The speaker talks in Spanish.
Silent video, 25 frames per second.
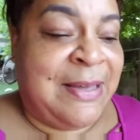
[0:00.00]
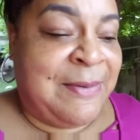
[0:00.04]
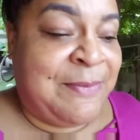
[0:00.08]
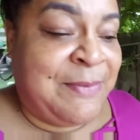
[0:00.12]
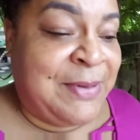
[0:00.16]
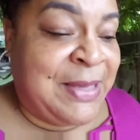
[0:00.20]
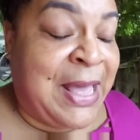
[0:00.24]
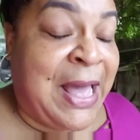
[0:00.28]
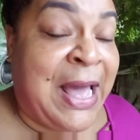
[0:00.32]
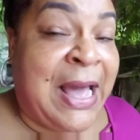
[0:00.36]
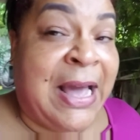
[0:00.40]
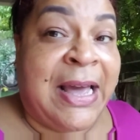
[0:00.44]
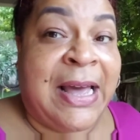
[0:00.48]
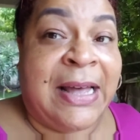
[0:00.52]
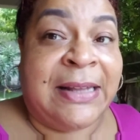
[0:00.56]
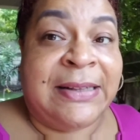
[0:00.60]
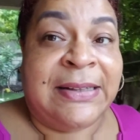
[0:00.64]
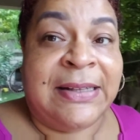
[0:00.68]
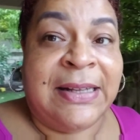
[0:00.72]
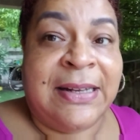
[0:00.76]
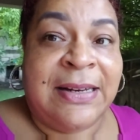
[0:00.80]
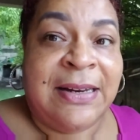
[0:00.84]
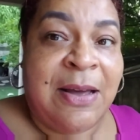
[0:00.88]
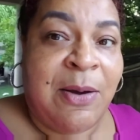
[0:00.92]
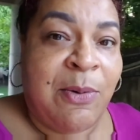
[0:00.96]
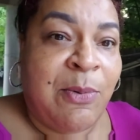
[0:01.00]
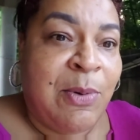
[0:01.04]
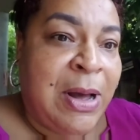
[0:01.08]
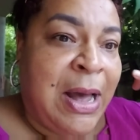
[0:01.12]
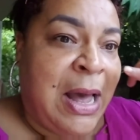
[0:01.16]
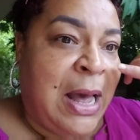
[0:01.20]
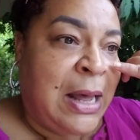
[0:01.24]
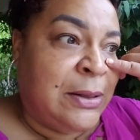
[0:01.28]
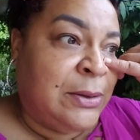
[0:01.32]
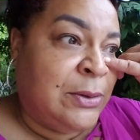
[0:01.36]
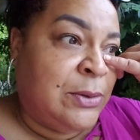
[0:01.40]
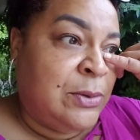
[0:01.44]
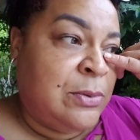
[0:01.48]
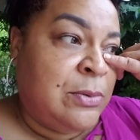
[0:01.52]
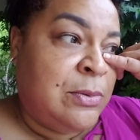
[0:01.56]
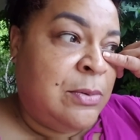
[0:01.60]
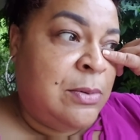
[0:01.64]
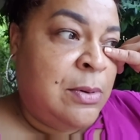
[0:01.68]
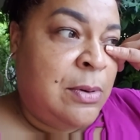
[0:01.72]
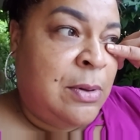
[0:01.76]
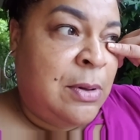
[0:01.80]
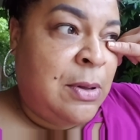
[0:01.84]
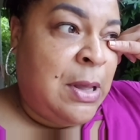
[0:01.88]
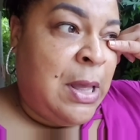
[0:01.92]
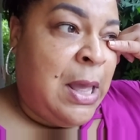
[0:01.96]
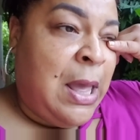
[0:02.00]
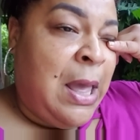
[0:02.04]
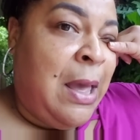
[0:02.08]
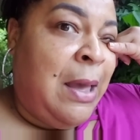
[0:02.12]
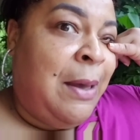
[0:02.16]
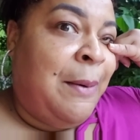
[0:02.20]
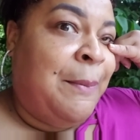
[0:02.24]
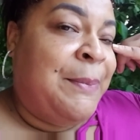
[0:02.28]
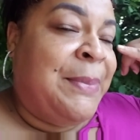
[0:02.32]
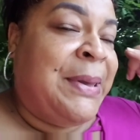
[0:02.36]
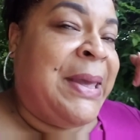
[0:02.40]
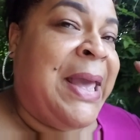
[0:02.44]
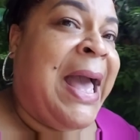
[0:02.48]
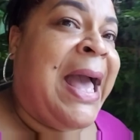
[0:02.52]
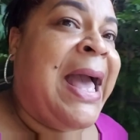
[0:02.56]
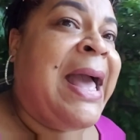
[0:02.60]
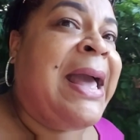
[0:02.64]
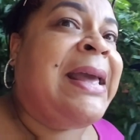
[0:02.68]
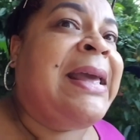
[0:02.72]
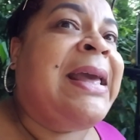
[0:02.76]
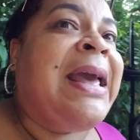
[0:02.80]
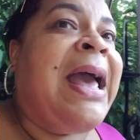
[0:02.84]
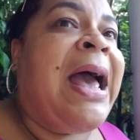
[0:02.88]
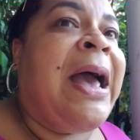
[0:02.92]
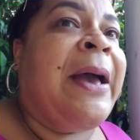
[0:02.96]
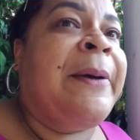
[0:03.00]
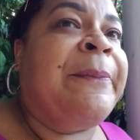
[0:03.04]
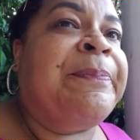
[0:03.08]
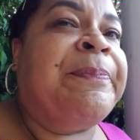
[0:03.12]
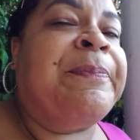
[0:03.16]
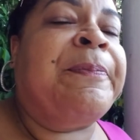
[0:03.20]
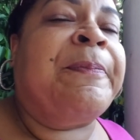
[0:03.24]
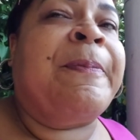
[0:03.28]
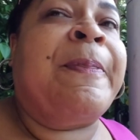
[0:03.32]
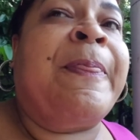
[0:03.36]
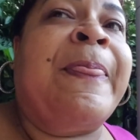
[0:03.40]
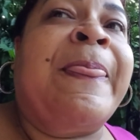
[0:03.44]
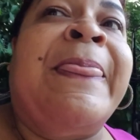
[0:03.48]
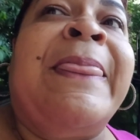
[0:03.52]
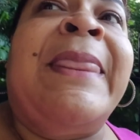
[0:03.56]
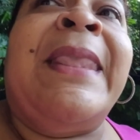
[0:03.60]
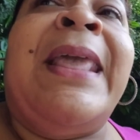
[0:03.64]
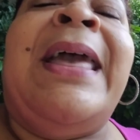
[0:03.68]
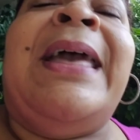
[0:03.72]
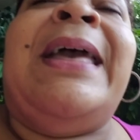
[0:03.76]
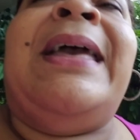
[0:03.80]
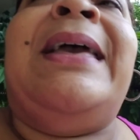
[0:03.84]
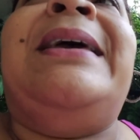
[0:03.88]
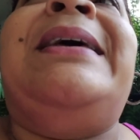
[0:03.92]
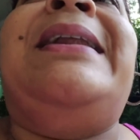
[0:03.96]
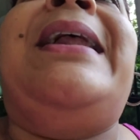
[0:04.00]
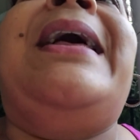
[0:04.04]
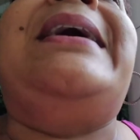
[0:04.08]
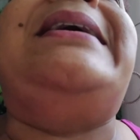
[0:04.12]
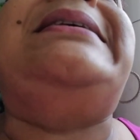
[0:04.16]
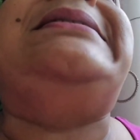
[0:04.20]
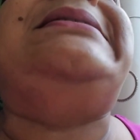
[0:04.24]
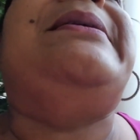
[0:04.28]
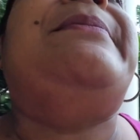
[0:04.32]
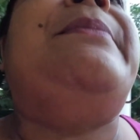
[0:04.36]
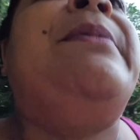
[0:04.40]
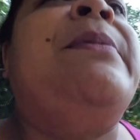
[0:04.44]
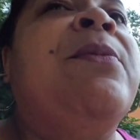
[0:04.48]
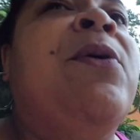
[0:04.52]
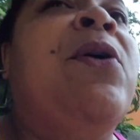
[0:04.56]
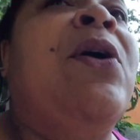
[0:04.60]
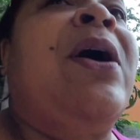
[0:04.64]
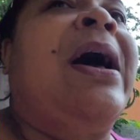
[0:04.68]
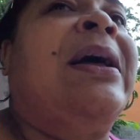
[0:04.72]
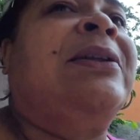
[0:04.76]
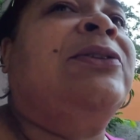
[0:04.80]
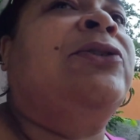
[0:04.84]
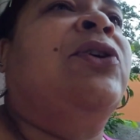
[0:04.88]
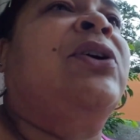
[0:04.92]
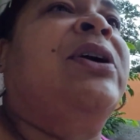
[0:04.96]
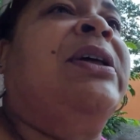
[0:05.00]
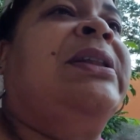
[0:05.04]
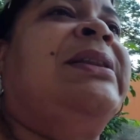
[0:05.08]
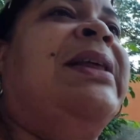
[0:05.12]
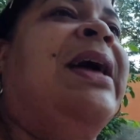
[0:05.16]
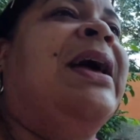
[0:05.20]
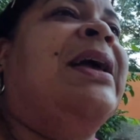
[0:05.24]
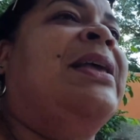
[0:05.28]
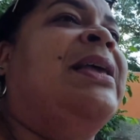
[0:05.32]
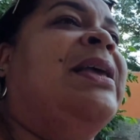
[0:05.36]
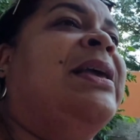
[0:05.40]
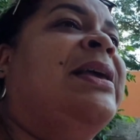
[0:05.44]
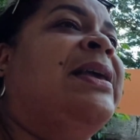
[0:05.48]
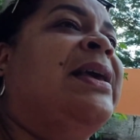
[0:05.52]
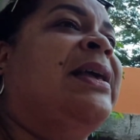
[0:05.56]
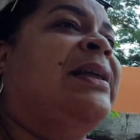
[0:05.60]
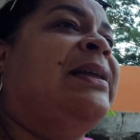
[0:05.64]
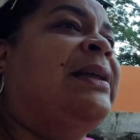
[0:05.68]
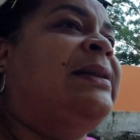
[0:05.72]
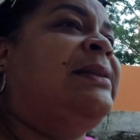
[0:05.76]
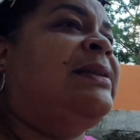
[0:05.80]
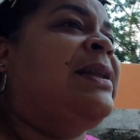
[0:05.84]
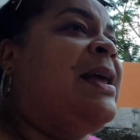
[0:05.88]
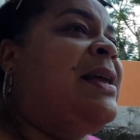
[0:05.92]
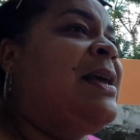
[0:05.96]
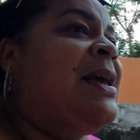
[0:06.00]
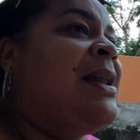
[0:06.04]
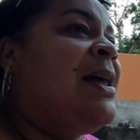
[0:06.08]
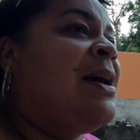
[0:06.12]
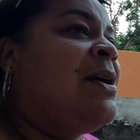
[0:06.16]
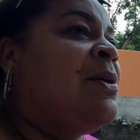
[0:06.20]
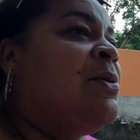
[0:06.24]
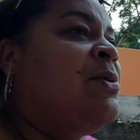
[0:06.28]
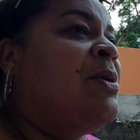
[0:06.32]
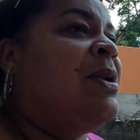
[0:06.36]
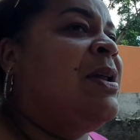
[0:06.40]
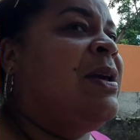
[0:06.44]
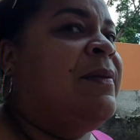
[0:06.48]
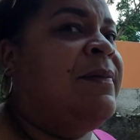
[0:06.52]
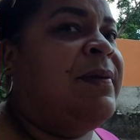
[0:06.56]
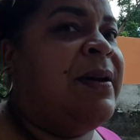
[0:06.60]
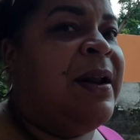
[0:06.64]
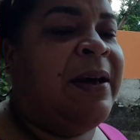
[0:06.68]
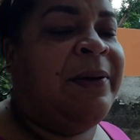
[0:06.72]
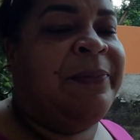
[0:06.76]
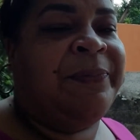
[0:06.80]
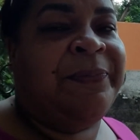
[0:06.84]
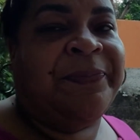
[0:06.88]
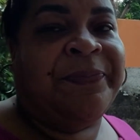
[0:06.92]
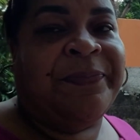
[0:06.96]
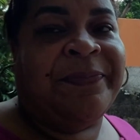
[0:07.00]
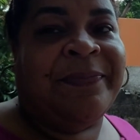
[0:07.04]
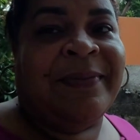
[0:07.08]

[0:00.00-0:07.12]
Que Bianca tenía un gato. Bianca, era ese mismo gato que está aquí, que, que traía las culebras.